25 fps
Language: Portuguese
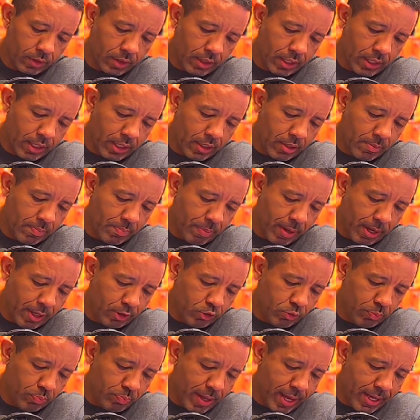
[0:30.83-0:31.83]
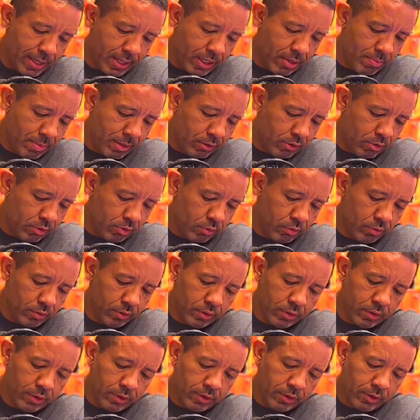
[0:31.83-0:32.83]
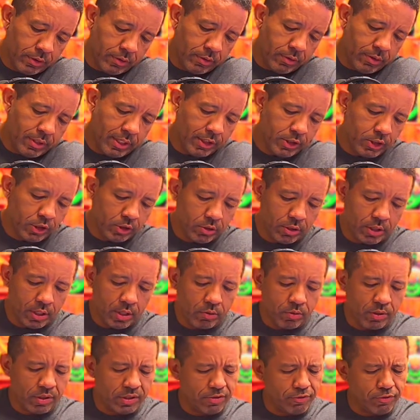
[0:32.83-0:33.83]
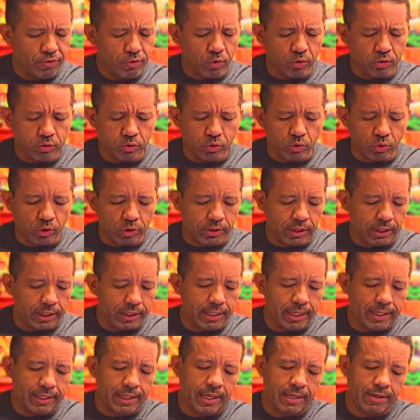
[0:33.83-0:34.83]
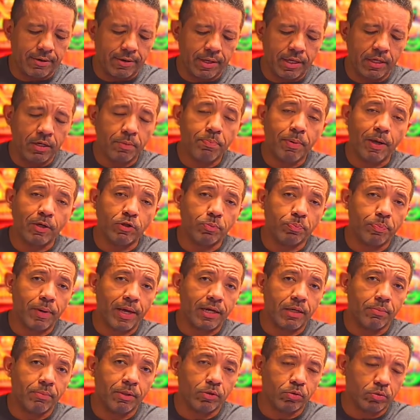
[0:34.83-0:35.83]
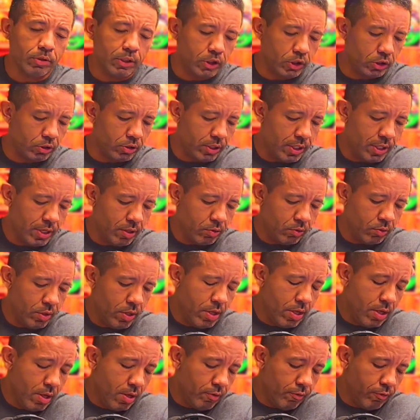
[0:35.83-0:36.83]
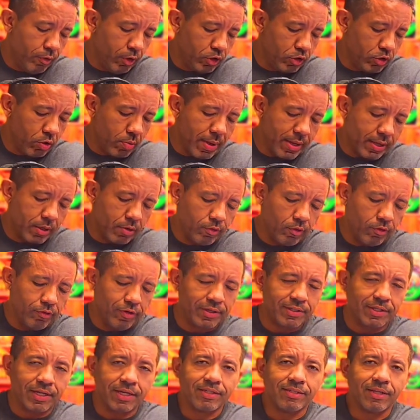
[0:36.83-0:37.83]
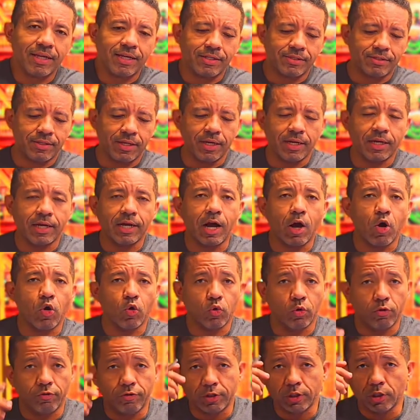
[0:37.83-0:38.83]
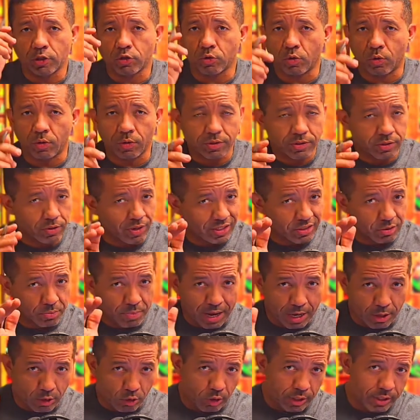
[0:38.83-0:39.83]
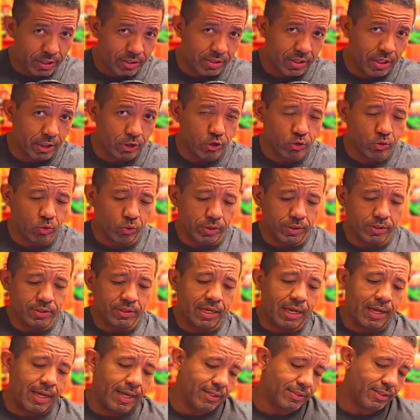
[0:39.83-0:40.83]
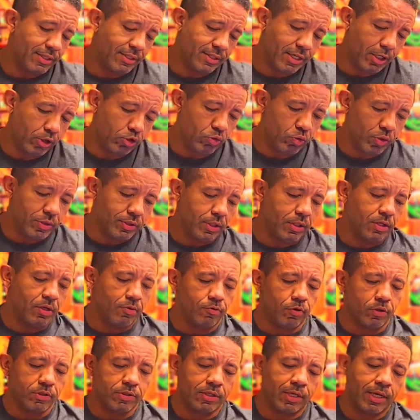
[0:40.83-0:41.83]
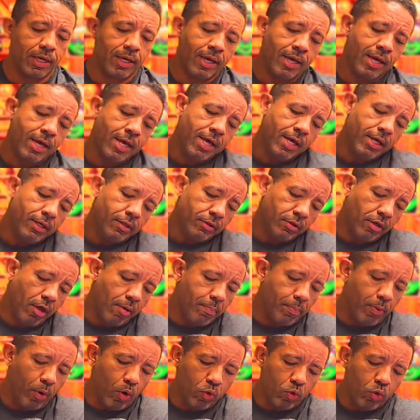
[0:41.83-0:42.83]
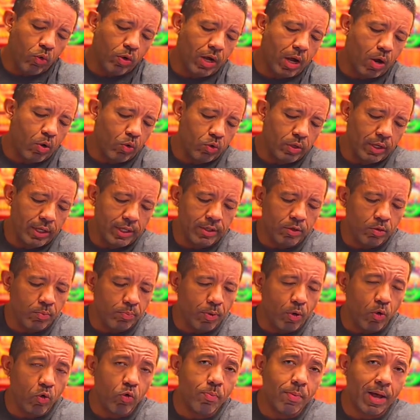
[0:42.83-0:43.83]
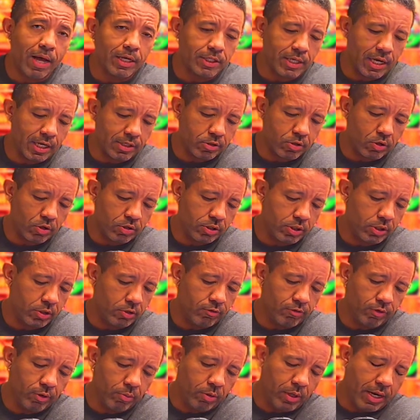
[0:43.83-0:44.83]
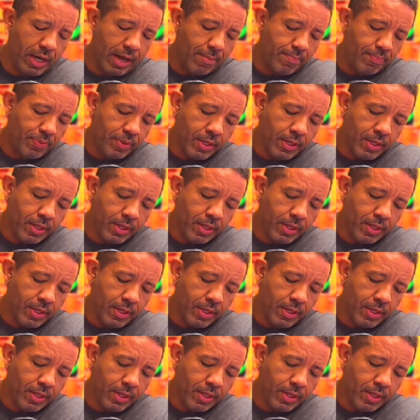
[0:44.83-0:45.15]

ele pede o perímetro deste triângulo aqui. Ficou torto aí, né, cara? Ele pede o perímetro deste triângulo. de como é que eu vou fazer isso aí sem cálculo? Veja só, são as melhores questões, tá? Essas questões em que você tem pouco cálculo aí, um pouco mais de raciocínio. Vamos lá.